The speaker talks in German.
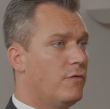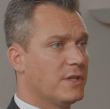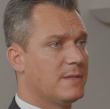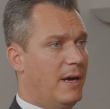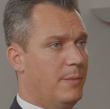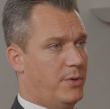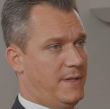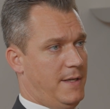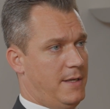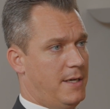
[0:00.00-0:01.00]
von
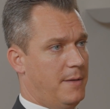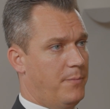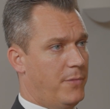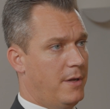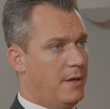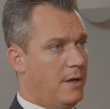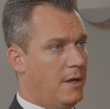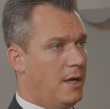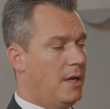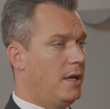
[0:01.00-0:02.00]
2% an.
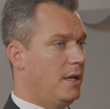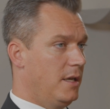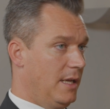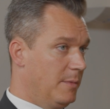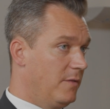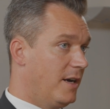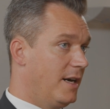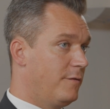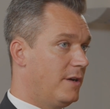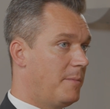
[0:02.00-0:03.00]
Nehmen wir
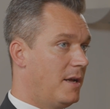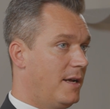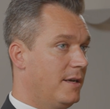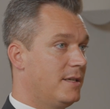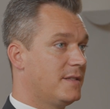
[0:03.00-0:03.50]
einfach mal an,